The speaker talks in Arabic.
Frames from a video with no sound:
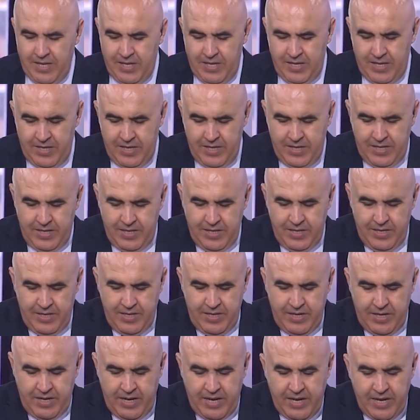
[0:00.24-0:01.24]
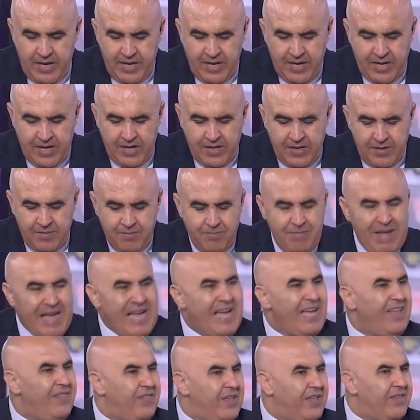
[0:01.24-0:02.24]
آه، على ما
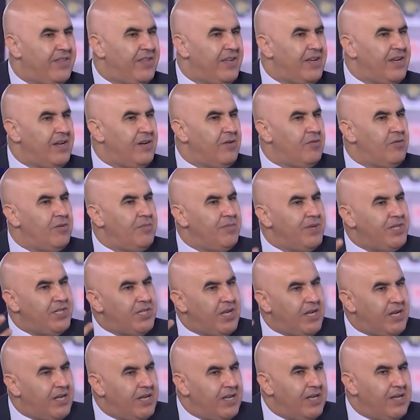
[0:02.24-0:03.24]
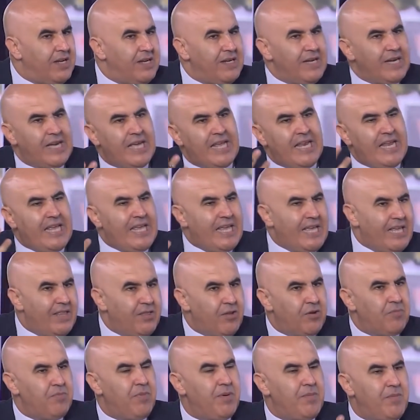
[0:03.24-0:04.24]
حدث وما جعل غليان
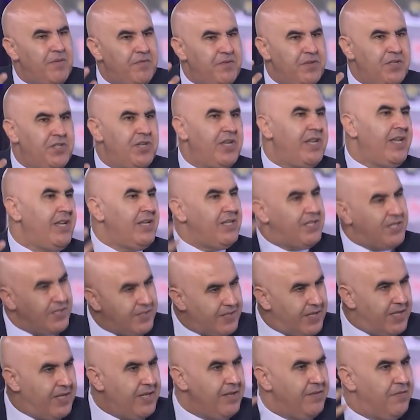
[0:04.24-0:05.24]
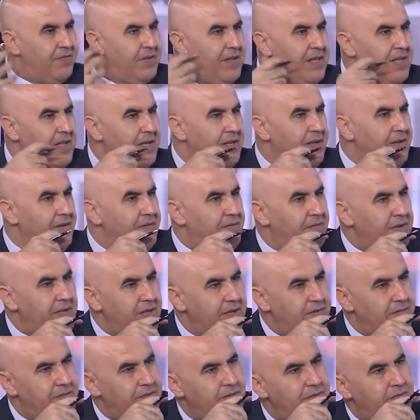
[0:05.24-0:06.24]
ربما في الشارع الجزائري في في
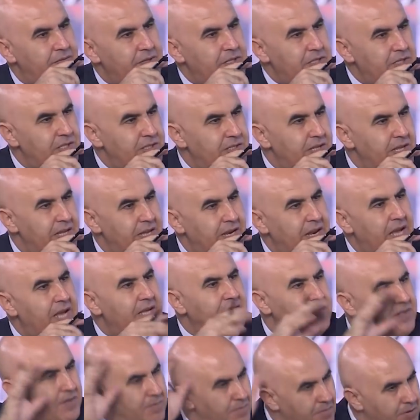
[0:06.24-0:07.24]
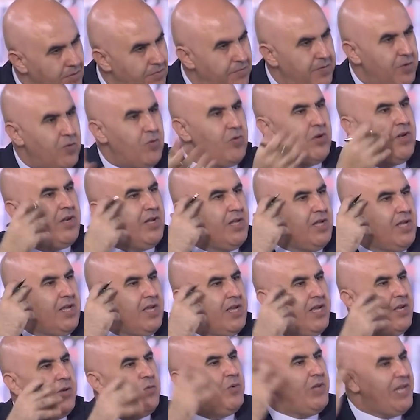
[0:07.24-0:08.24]
في الجزائر العاصمه وفي كل
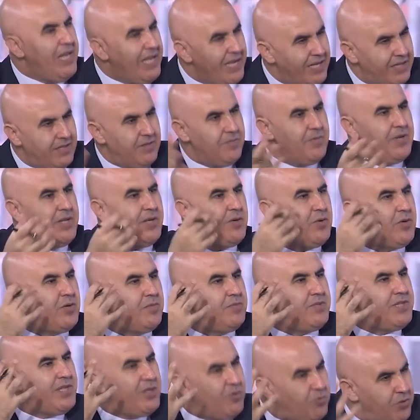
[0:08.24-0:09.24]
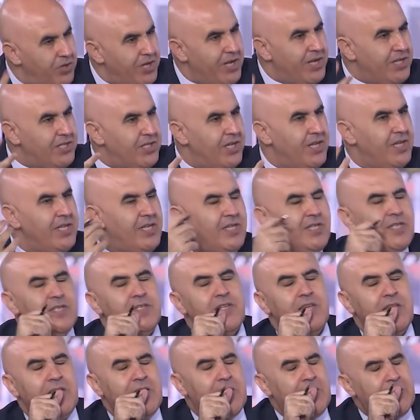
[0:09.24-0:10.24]
الولايات 58 وهنا الجاليه
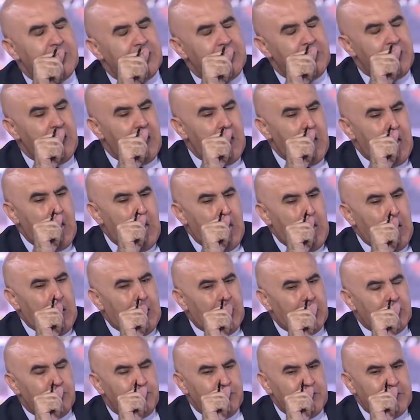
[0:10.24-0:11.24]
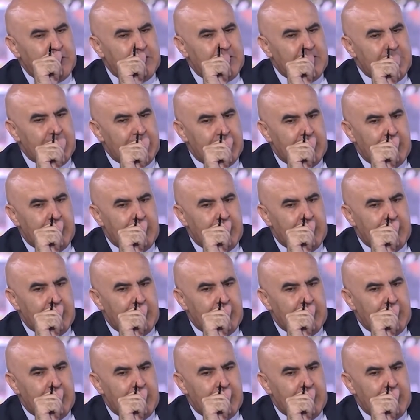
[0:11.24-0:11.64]
الجزائريه ايضا غضبت كثير